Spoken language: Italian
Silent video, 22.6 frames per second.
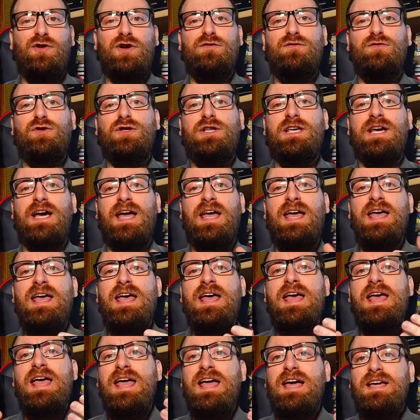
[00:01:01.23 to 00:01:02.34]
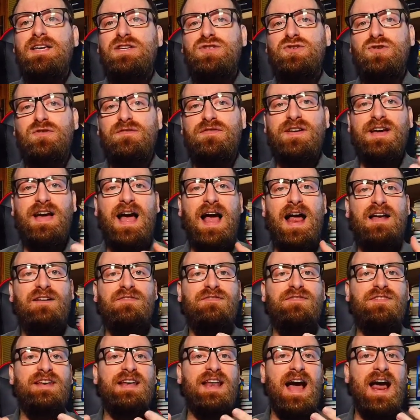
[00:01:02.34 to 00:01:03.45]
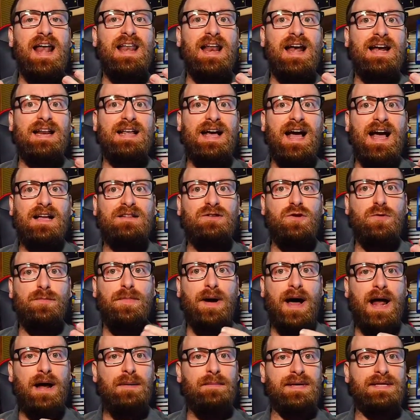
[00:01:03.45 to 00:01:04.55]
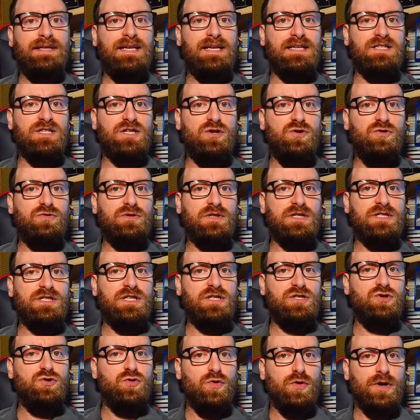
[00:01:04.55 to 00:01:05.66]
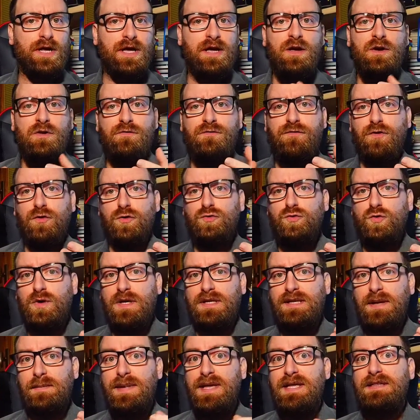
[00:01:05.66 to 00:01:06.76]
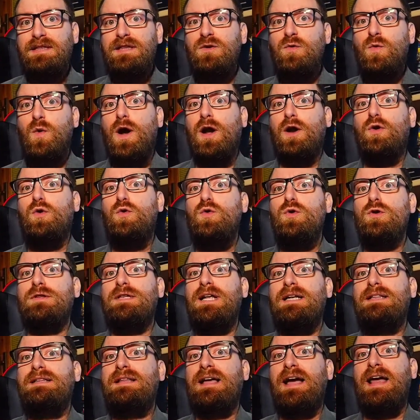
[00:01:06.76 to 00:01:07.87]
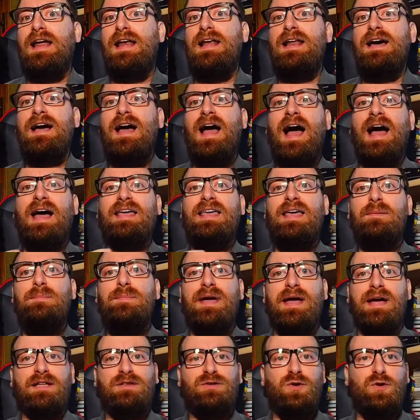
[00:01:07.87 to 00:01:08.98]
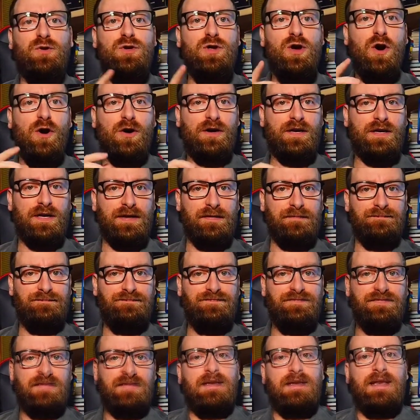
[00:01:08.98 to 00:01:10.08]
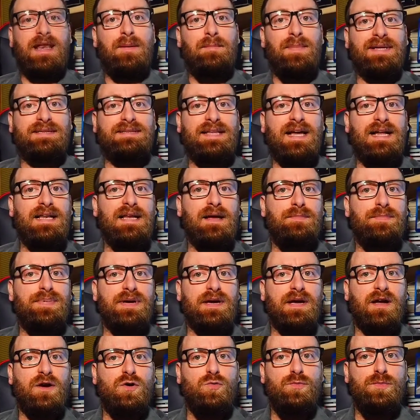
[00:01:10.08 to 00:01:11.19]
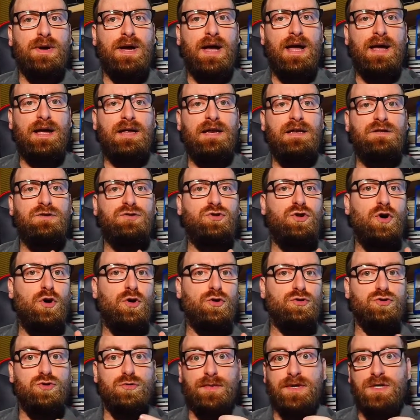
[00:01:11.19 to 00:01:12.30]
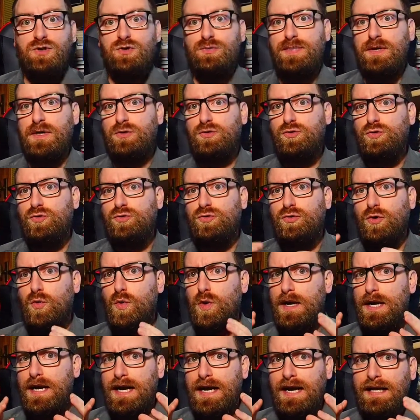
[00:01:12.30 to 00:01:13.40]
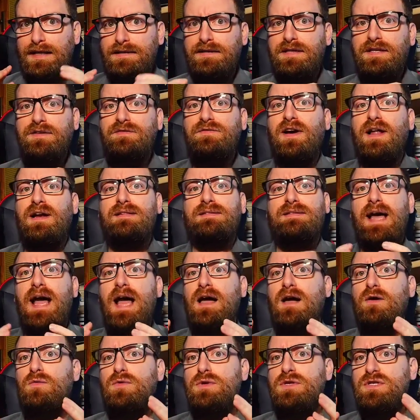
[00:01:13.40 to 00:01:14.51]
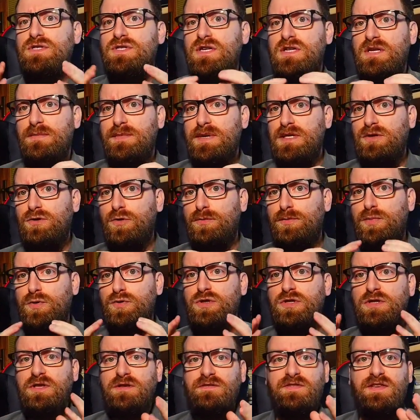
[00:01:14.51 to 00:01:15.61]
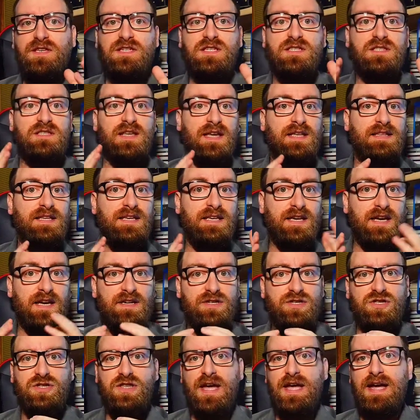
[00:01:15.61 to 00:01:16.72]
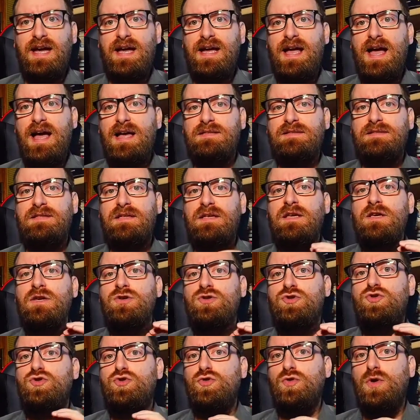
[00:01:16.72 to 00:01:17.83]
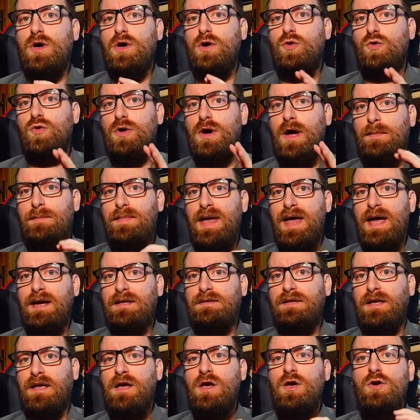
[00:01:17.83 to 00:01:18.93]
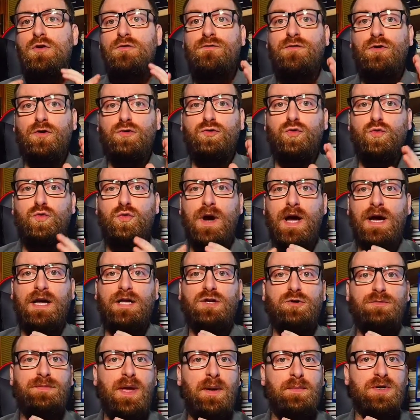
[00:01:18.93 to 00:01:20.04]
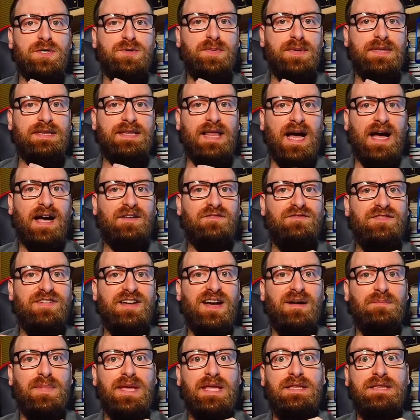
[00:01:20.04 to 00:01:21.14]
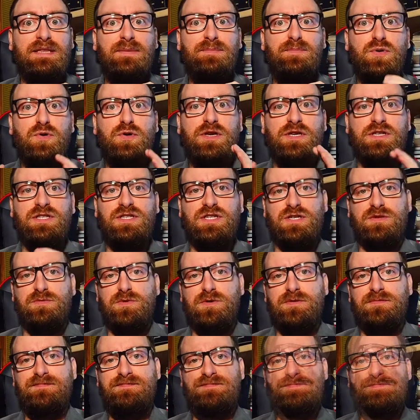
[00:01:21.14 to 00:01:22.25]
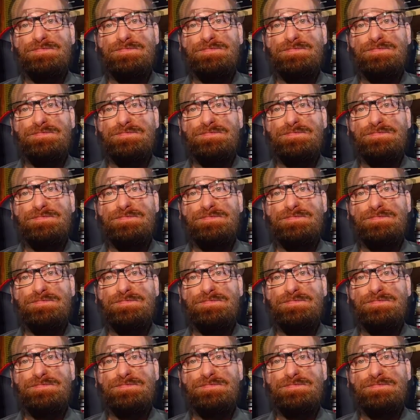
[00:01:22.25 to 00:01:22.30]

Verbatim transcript: volevo dire, e risolverà il finale al cardiopalma della seconda stagione. Fortunatamente qualcuno dal trailer ha riaperto gli occhi. La battaglia per recuperare il dojo, ma soprattutto quella relativa al dare un insegnamento positivista e di crescita ai ragazzi, sono ancora aperte. Fortuna che dobbiamo aspettare veramente pochissimo.